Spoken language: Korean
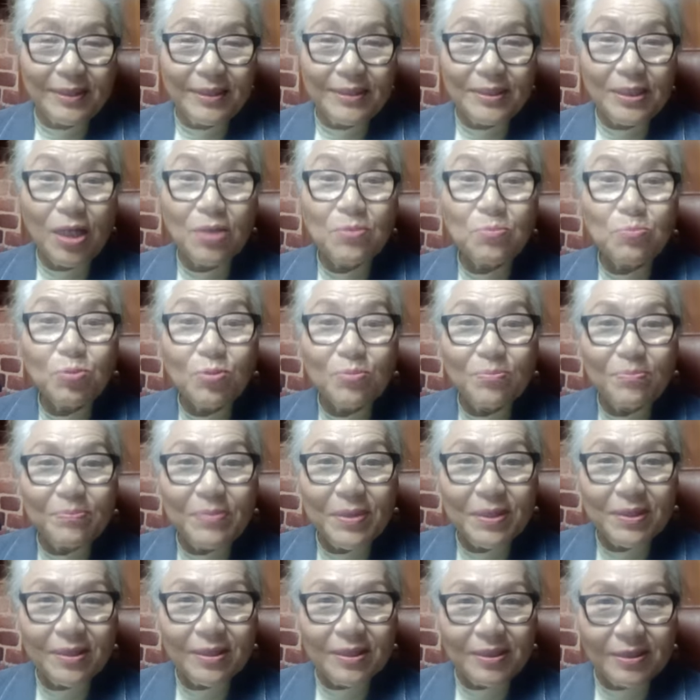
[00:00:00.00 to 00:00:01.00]

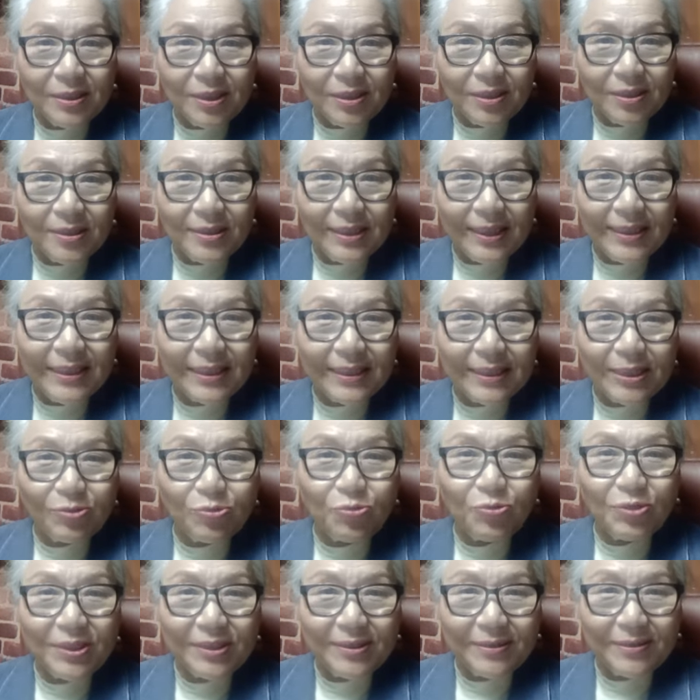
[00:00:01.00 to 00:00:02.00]
영분별 능력을 하나님께
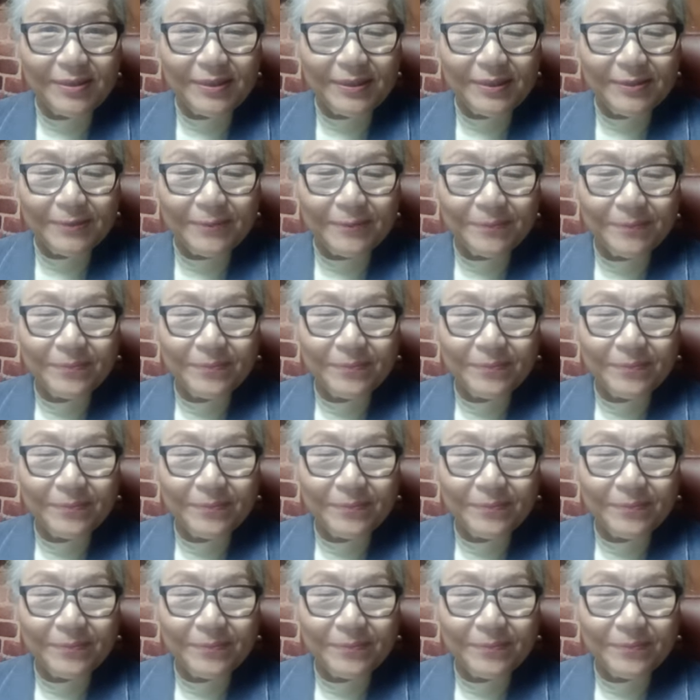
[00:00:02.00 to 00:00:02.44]
주시는 거예요